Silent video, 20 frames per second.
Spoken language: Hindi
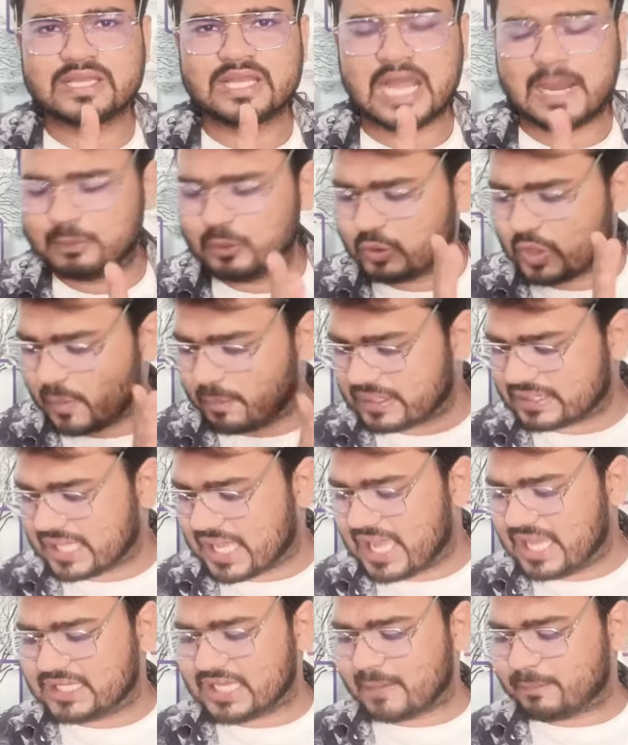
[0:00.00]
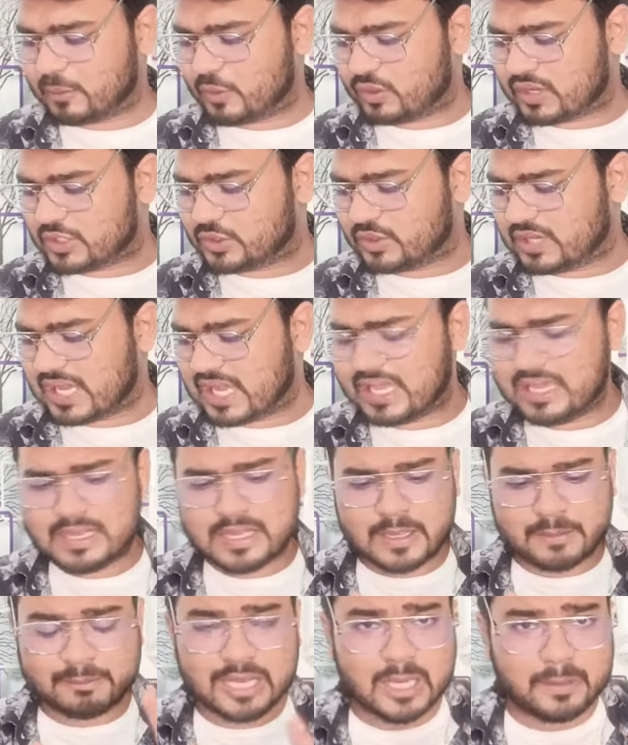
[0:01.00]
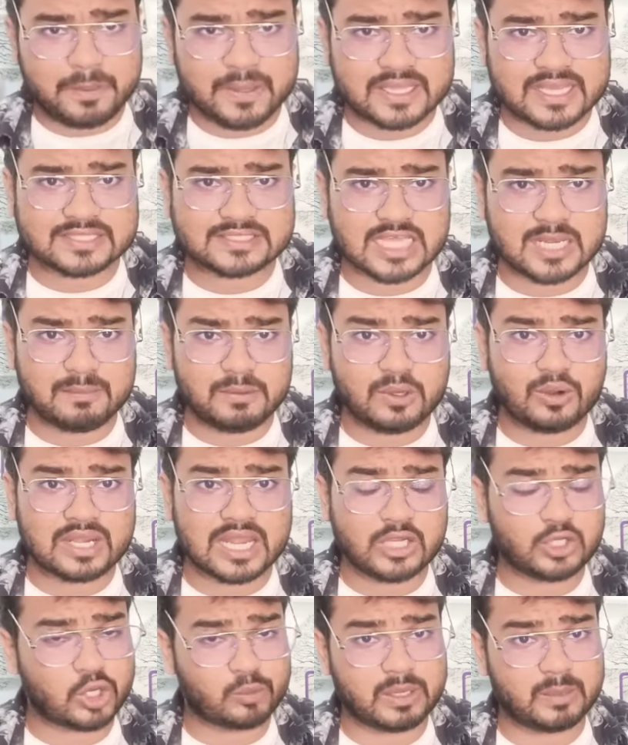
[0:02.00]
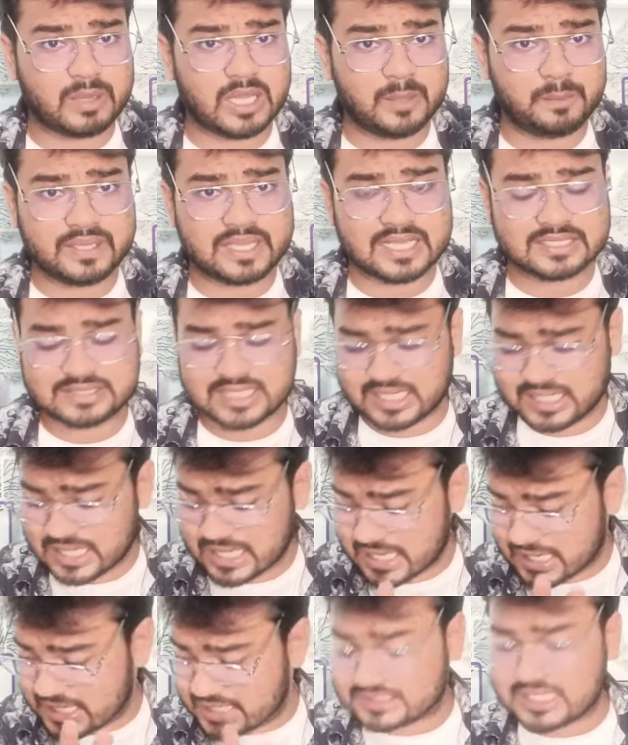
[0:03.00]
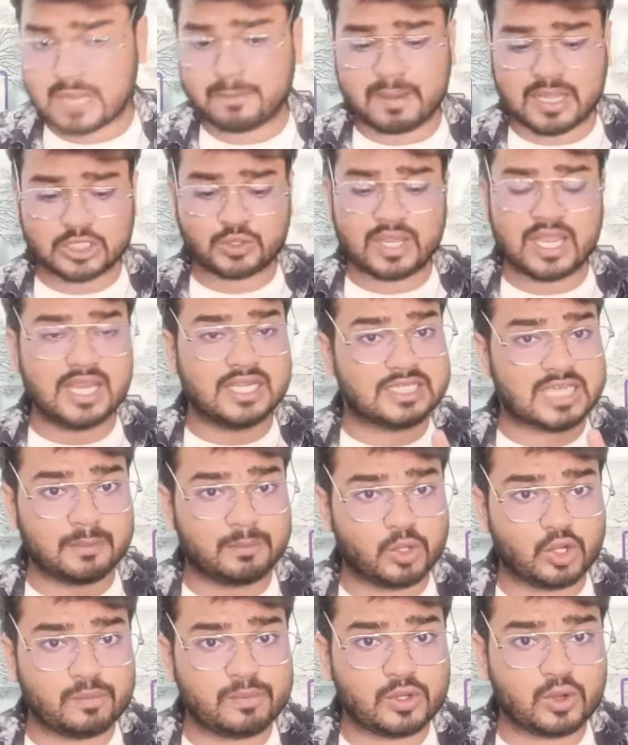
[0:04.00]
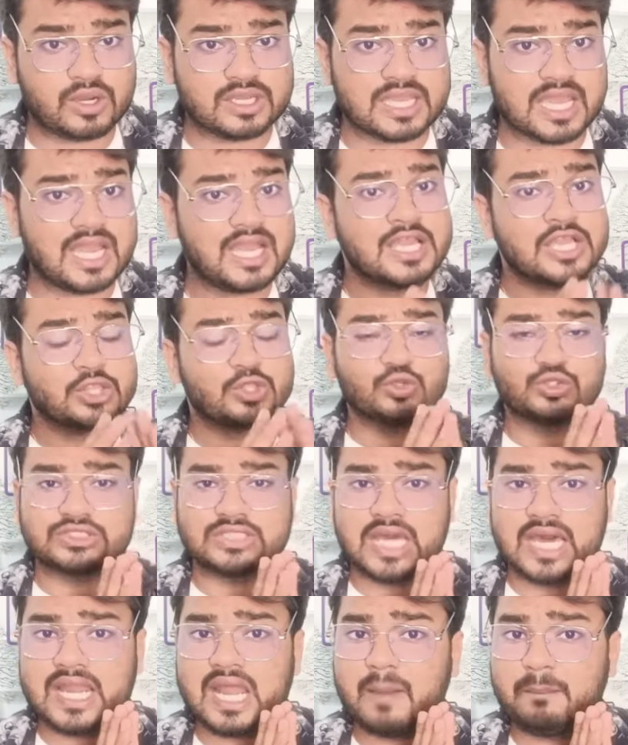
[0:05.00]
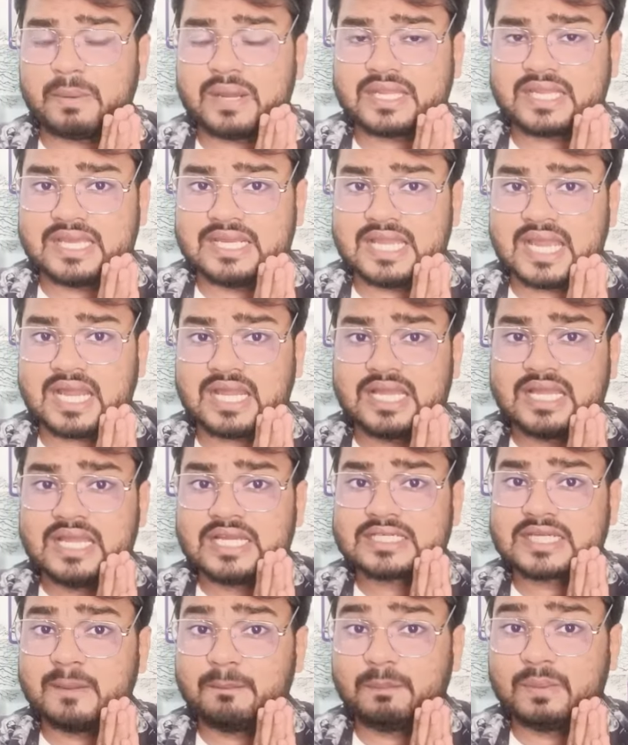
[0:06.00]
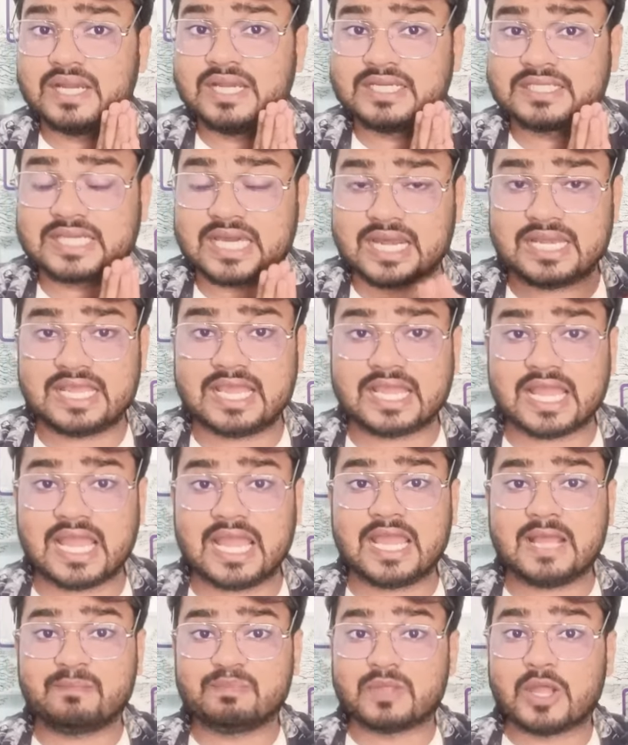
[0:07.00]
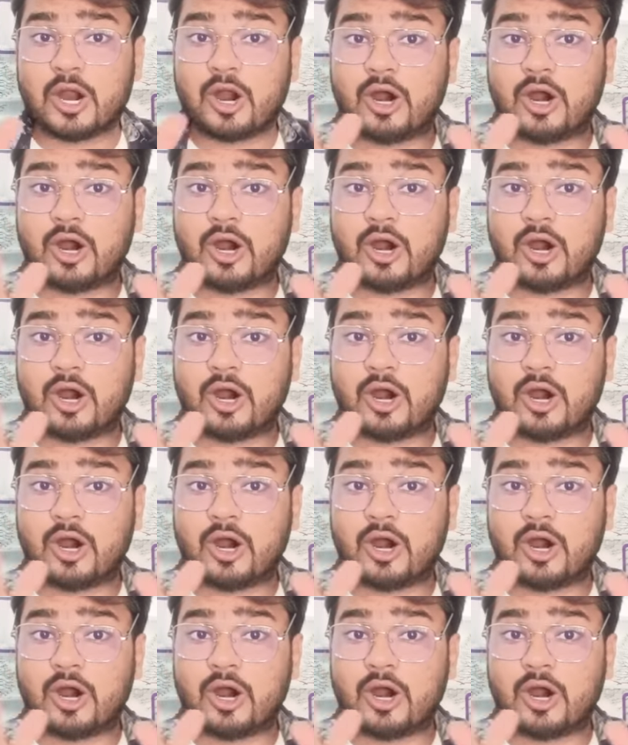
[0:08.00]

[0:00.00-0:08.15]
आप लोग को पता है कि आप लोग का जो है वेरिफिकेशन भी होगा टॉपर वेरिफिकेशन इसके बाद जो है इंटरव्यू भी हो गया तो सारा प्रक्रिया कंप्लीट कर लिए गए हैं